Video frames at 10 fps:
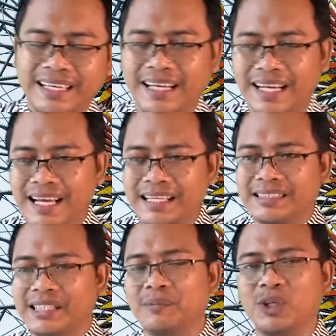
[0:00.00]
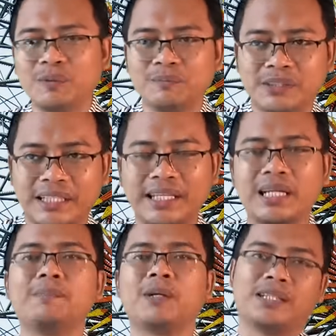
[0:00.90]
Ya karena sebelum
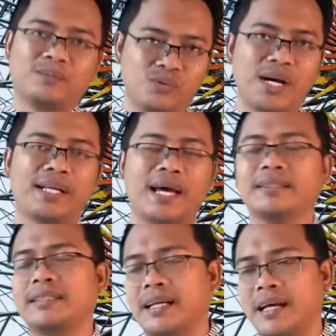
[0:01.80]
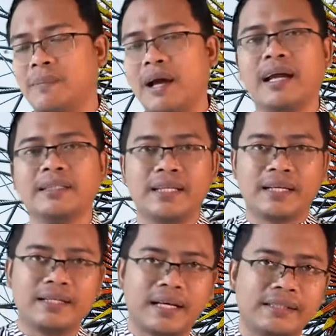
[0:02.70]
terjadi pertemuan antara Pak
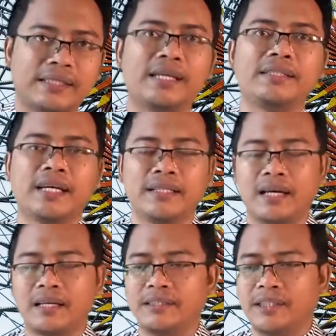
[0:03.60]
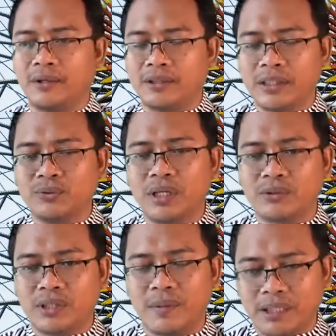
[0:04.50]
Ganjar dengan Kiai Said Agil Sirot, saya juga
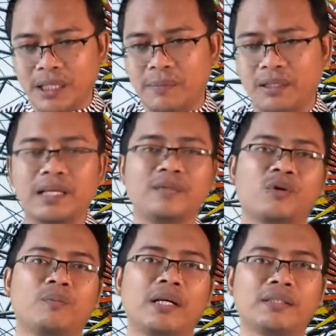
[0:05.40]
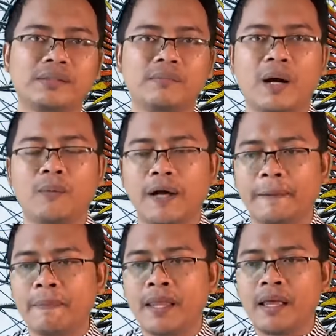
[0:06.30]
sudah mendapatkan informasi
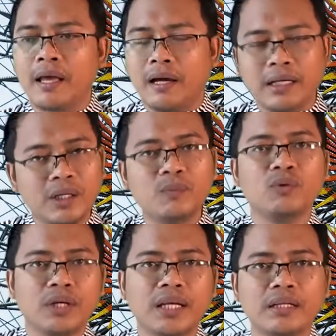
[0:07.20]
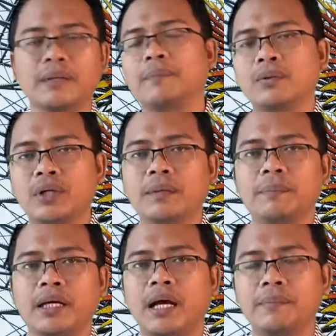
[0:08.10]
bahwa ada kemungkinan dan
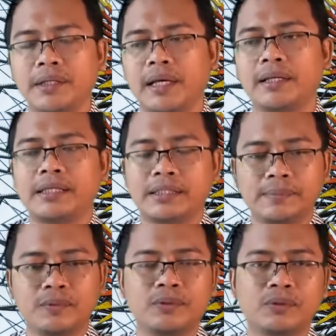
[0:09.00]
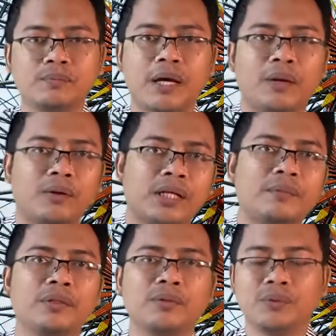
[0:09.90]
peluang PKB dan Nasdem untuk belok
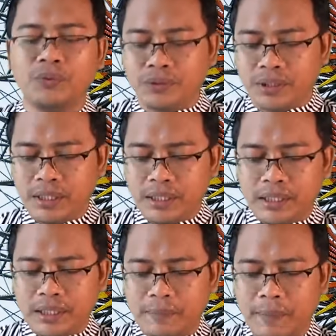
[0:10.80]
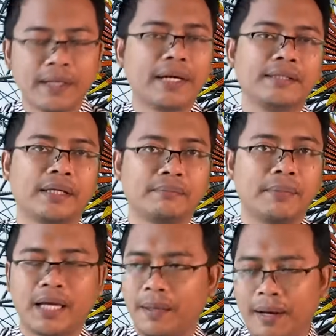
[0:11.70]
dan mendukung eh, Pak Ganjar.
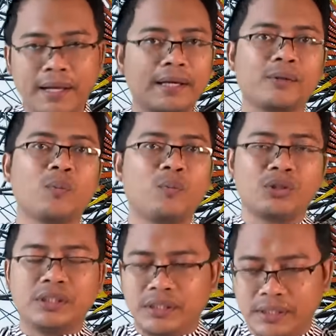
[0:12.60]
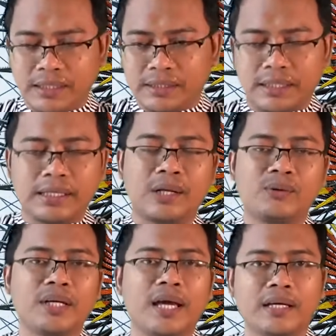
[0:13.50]
Bagaimana komposisi dan
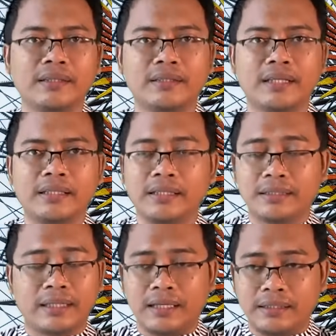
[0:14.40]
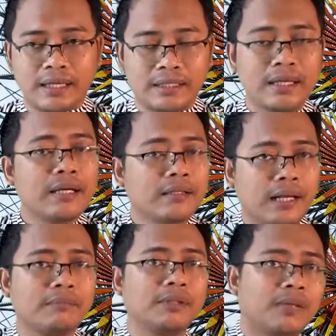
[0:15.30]
skenario nya akan terjadi kita lihat
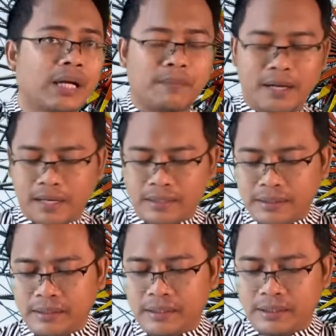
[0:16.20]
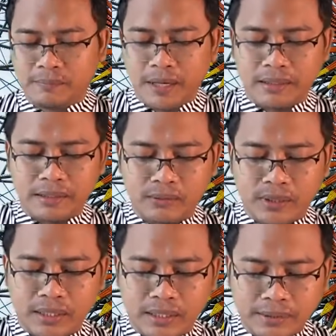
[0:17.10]
dalam beberapa hari ke depan
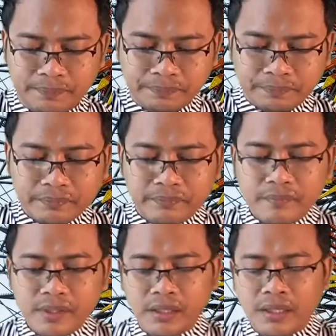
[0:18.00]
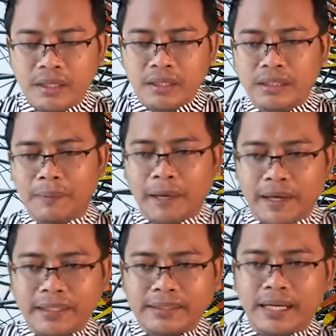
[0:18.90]
gitu. Karena ya
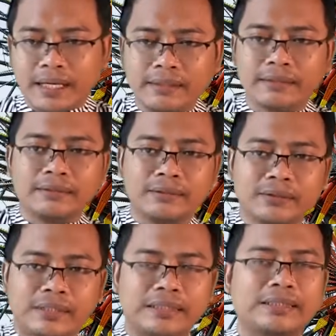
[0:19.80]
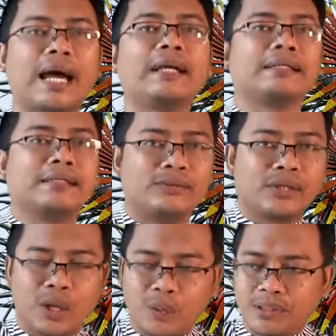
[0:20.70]
PR-nya sekarang tersisa Anies gitu
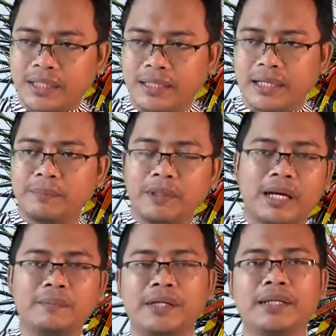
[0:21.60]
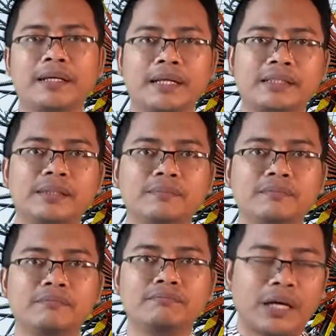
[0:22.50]
ya. Kalau misalkan PKB dan
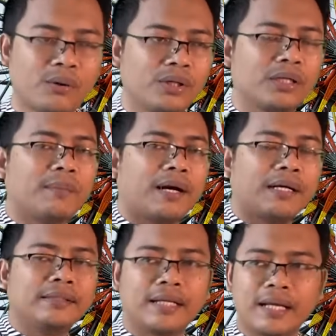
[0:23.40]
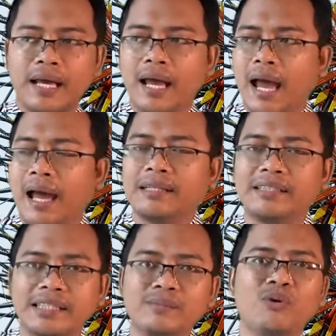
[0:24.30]
Nasdem belok ke Pak Ganjar,
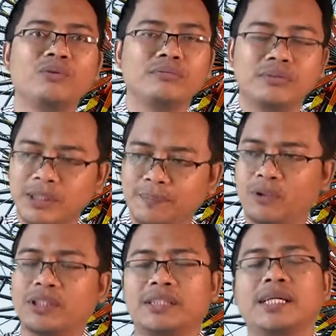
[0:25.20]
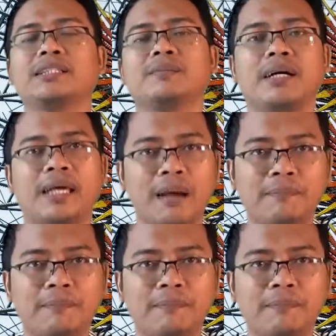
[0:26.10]
Anies ini mau diposisikan sebagai